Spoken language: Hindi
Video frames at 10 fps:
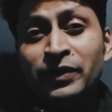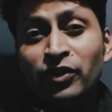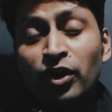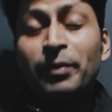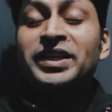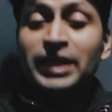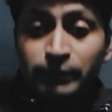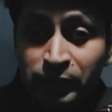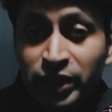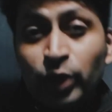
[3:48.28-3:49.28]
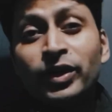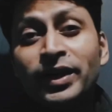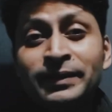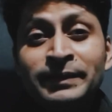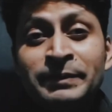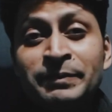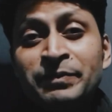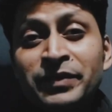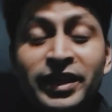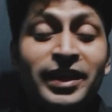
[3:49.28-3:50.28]
और मैं ये भी बताऊँगा
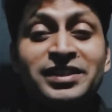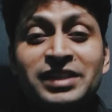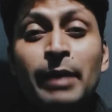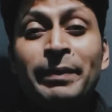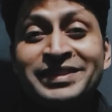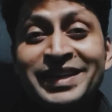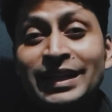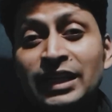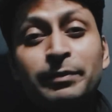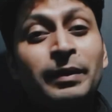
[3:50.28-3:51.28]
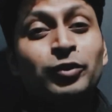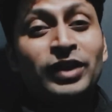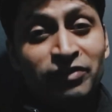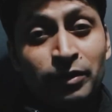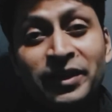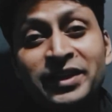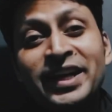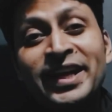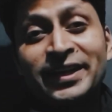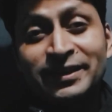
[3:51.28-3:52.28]
कि कैसे आप एज एन एक्टर अपने आपको डेवलप करते
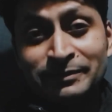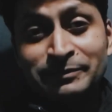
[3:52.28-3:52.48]
रहेंगे